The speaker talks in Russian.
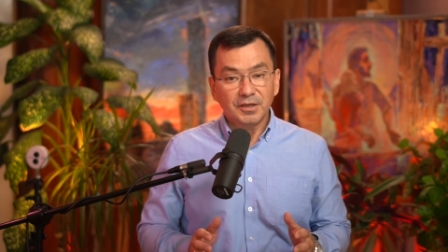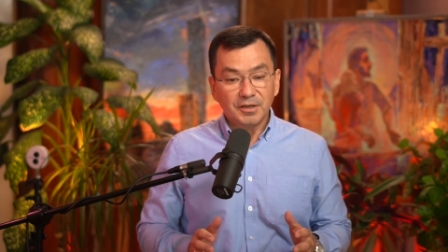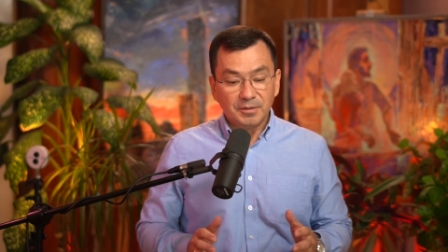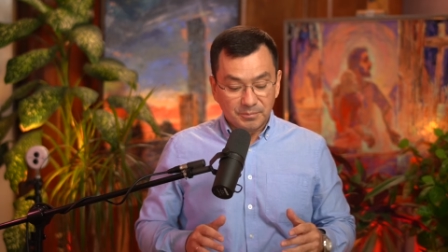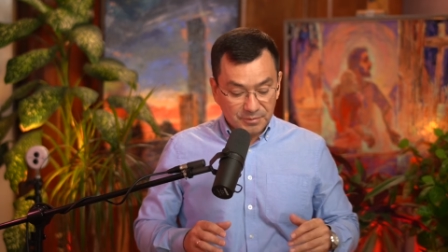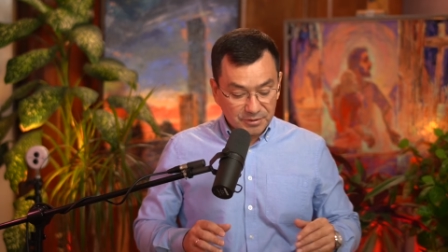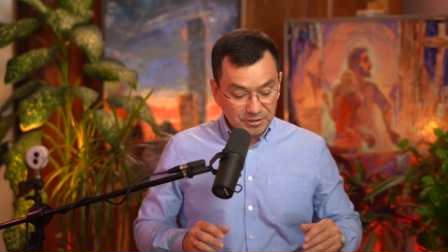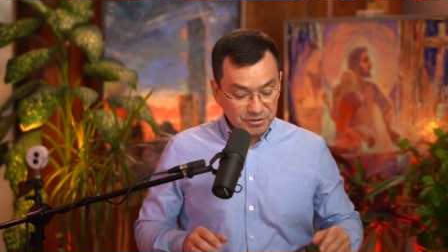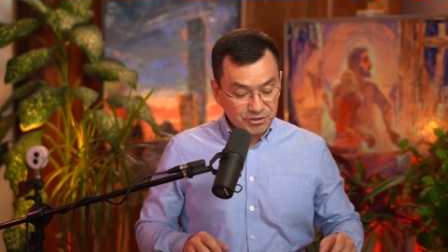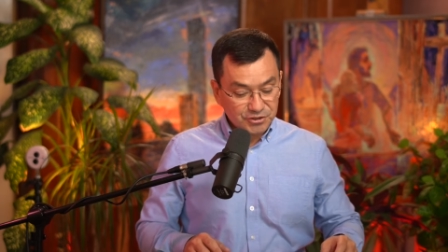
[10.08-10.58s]

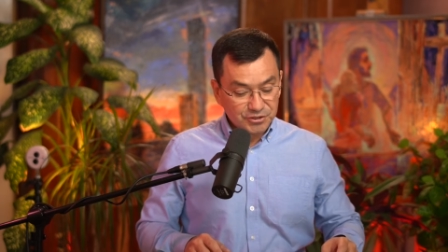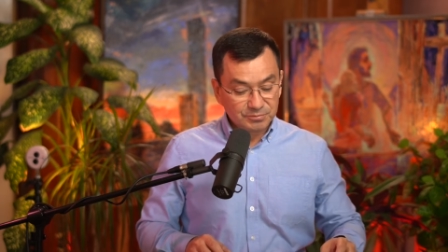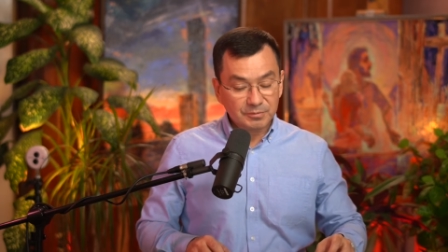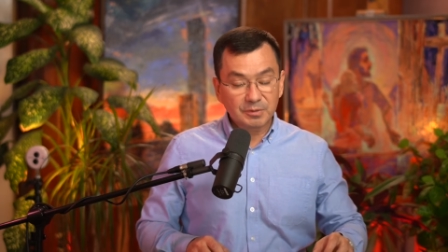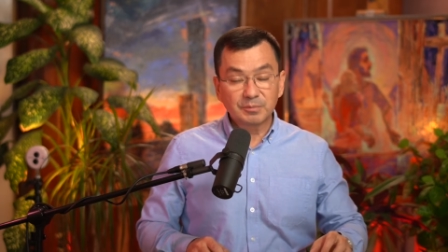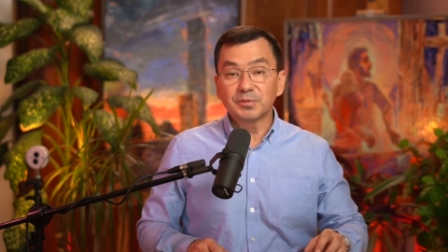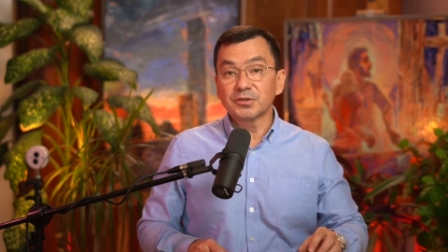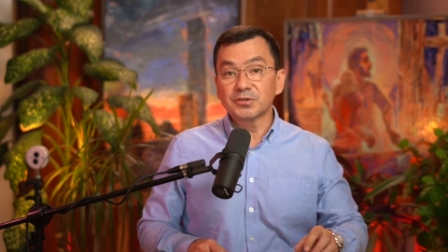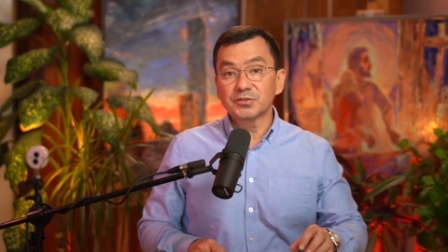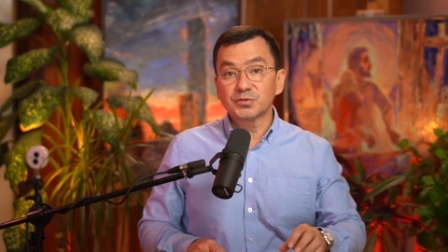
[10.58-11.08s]
Прежде чем
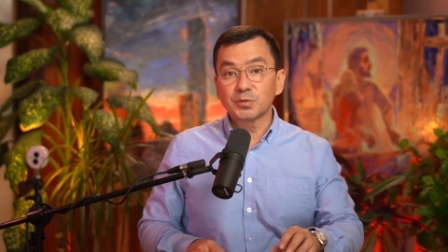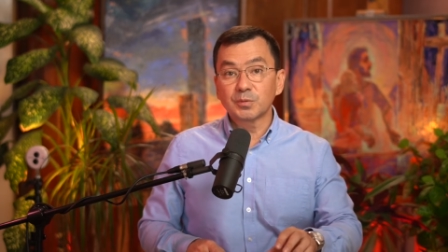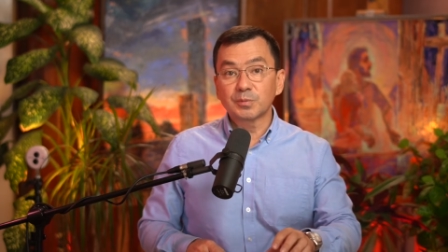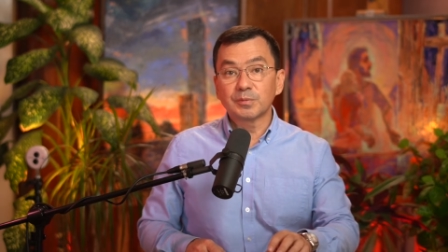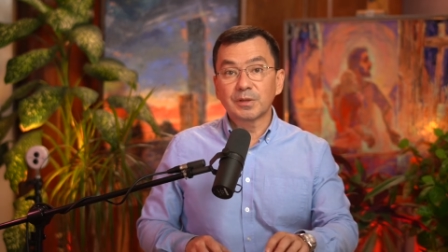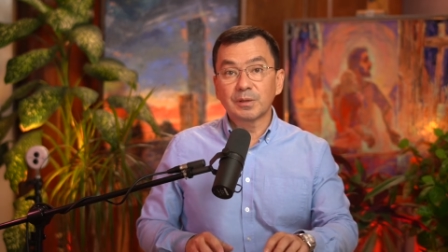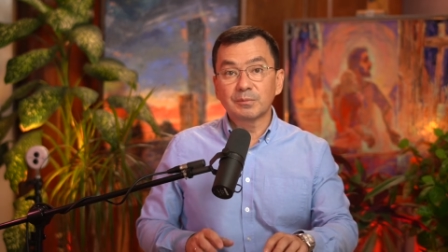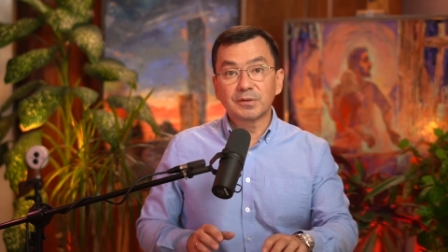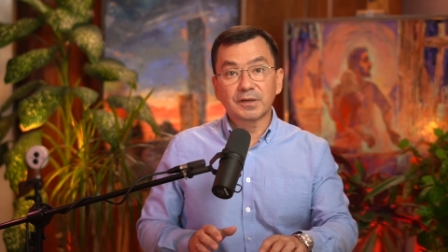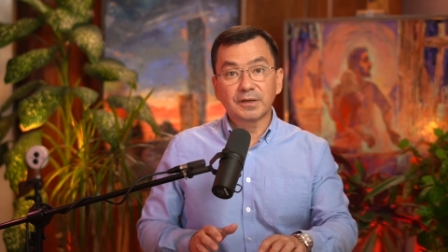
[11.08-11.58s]
мы приступим,
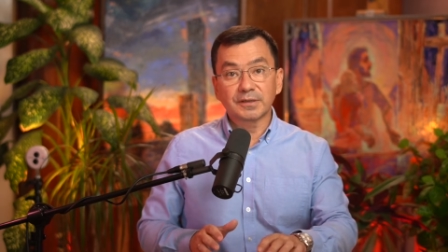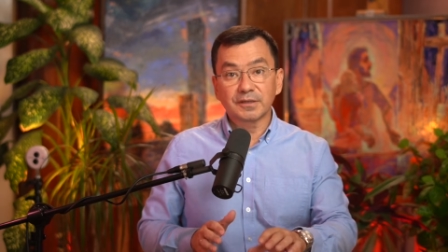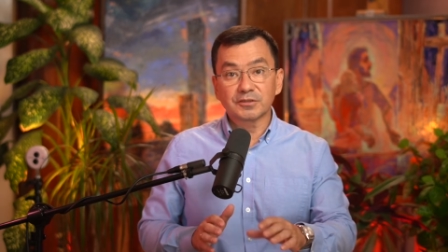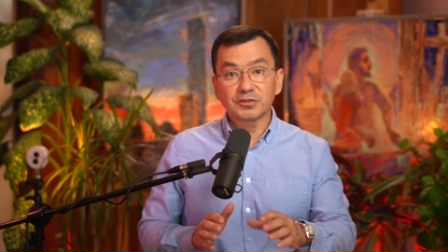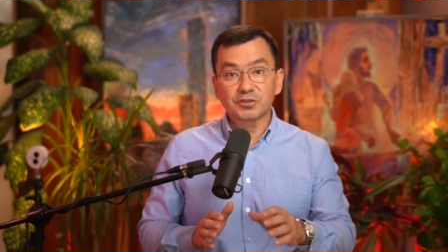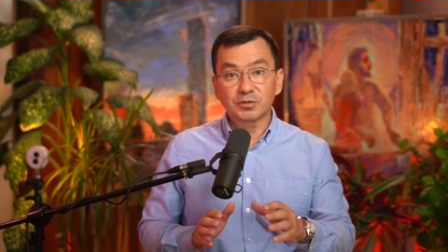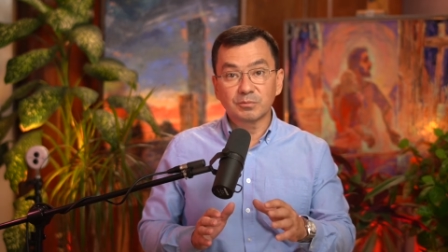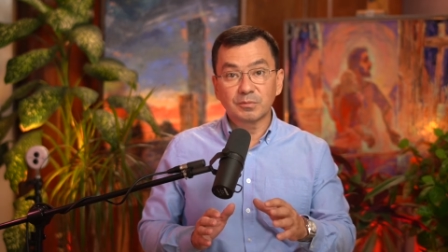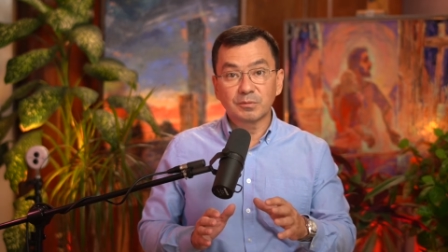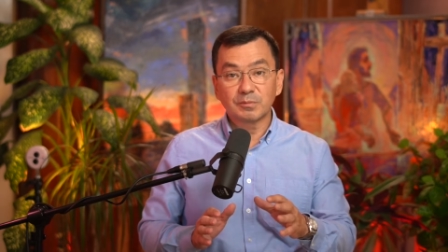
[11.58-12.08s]
я бы хотел,
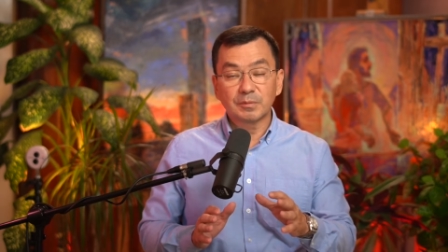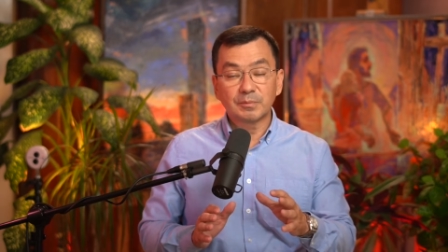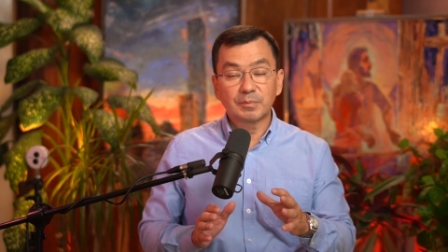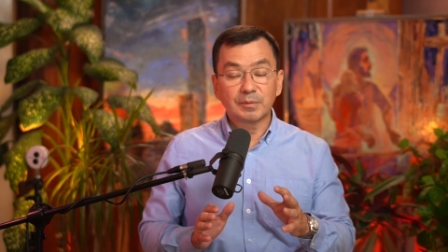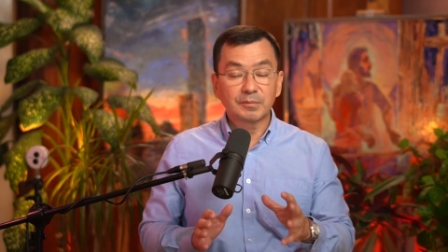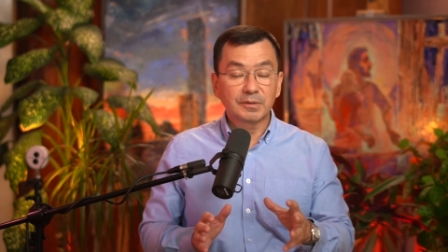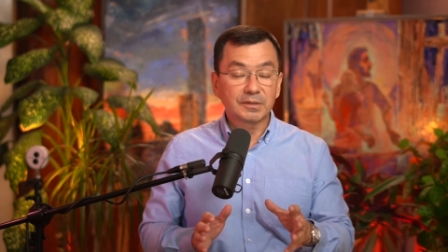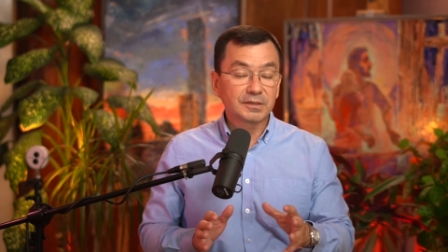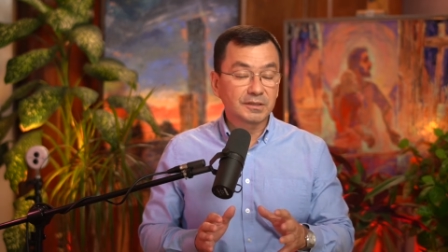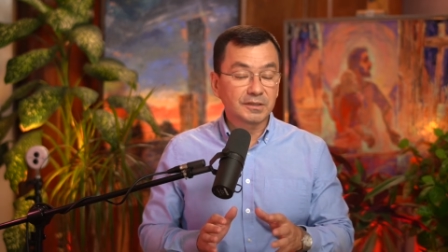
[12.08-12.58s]
чтобы мы
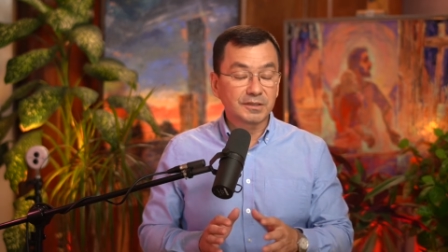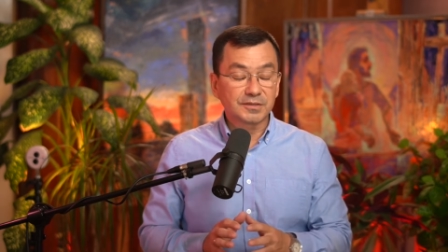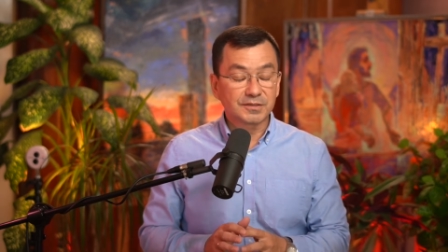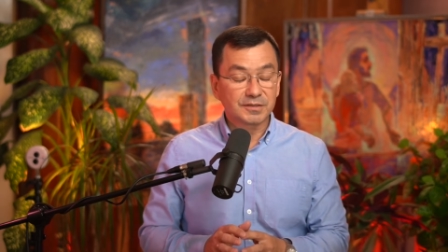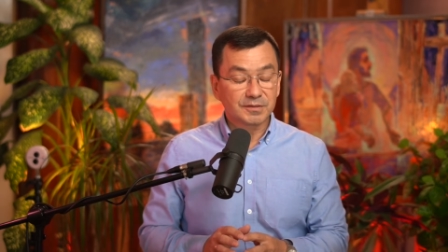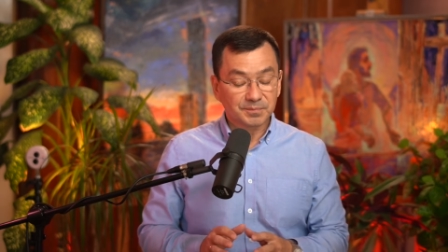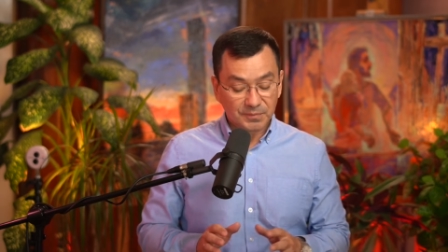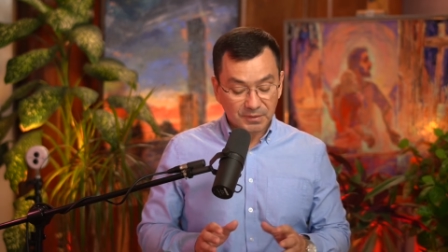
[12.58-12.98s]
помолились.